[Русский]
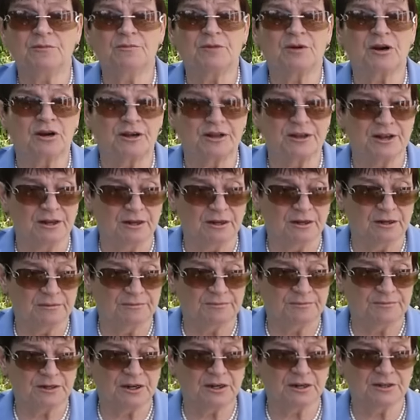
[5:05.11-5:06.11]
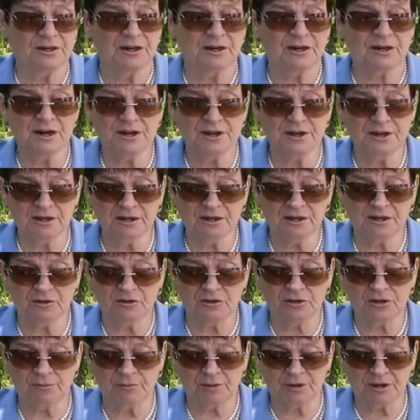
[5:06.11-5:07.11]
там ранило. Когда ранило,
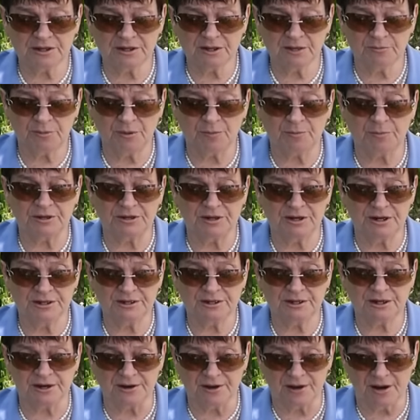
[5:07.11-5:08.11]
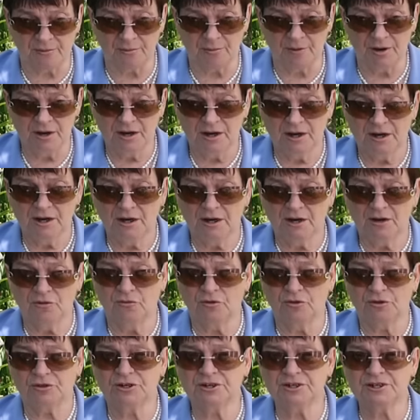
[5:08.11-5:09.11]
он обратно попадает к нам.
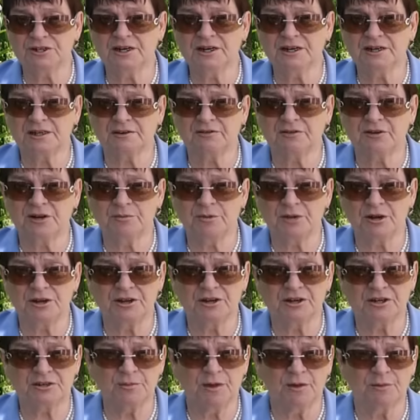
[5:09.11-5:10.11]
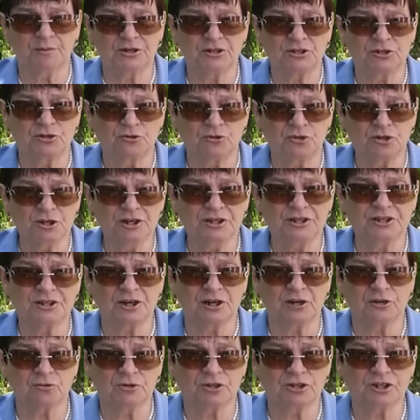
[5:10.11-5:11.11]
Вот. И за это время они с мамой
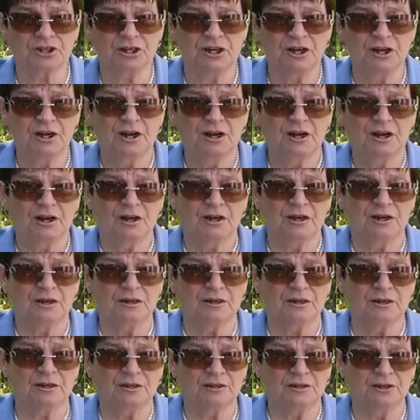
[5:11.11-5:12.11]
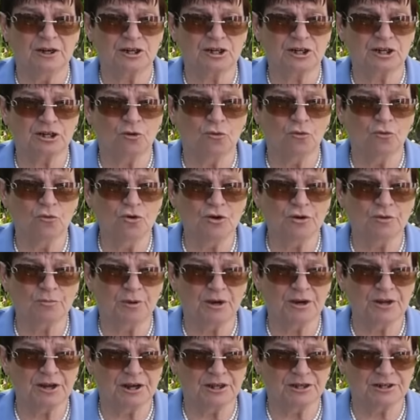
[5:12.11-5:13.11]
сдружились. Короче, э, даже он
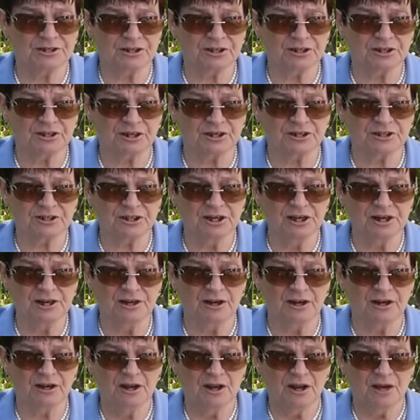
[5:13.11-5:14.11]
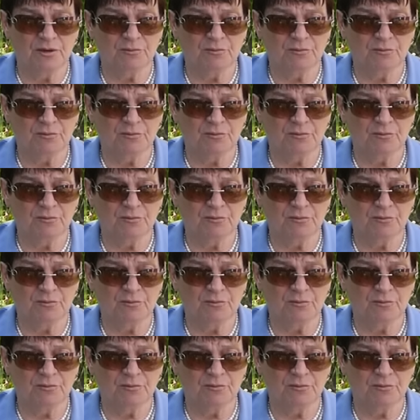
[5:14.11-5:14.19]
боялся так сильно,